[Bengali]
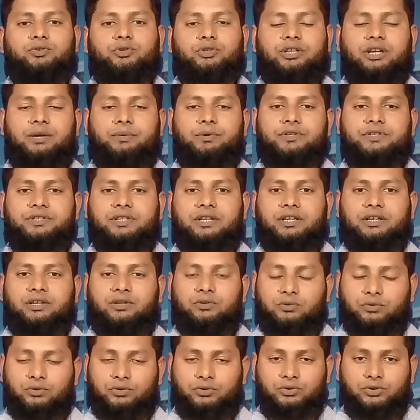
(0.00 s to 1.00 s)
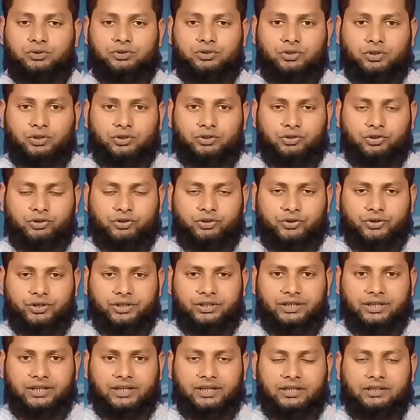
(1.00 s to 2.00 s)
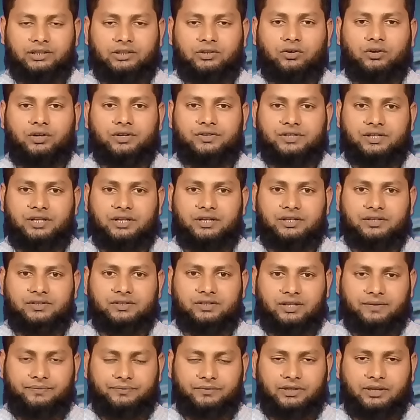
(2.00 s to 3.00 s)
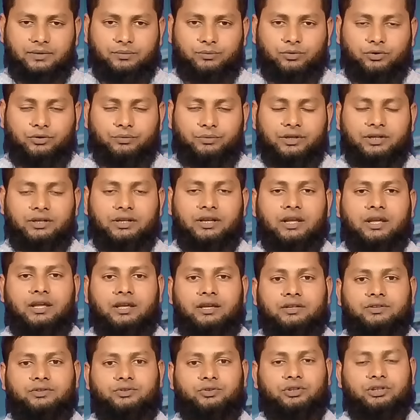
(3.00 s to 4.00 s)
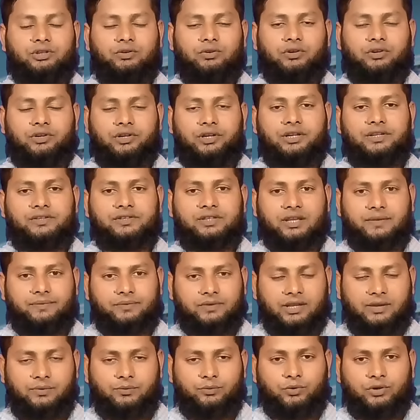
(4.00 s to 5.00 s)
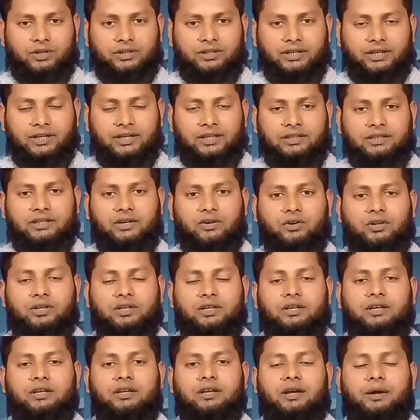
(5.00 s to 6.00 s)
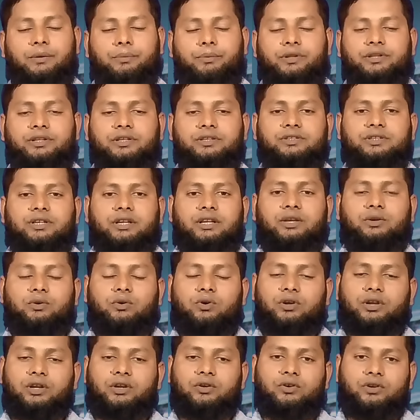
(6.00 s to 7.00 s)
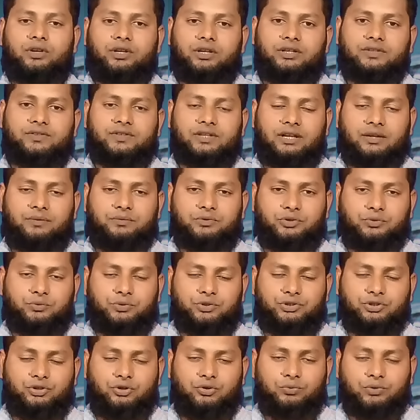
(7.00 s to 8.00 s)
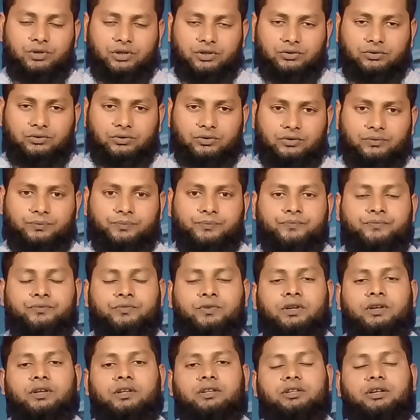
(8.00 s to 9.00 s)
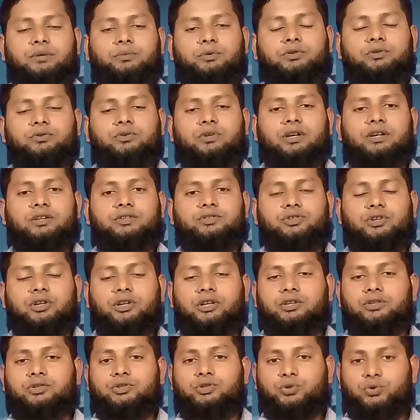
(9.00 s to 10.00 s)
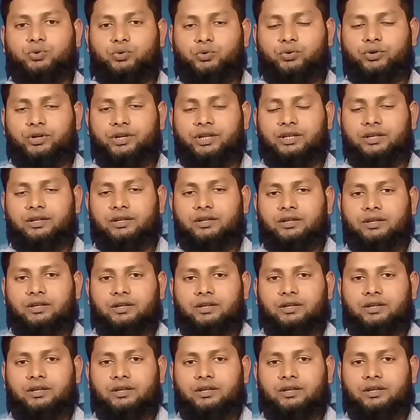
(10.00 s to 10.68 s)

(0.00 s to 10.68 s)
যদি আমার চ্যানেলে নতুন সদস্য হয়ে থাকেন তাহলে চ্যানেলটি সাবস্ক্রাইব করবেন যদি অলরেডি সাবস্ক্রাইব করে থাকেন তাহলে আপনাদের জানাই অনেক অনেক সালাম শুভেচ্ছা অভিনন্দন তা বন্ধুরা চলেন শুরু করি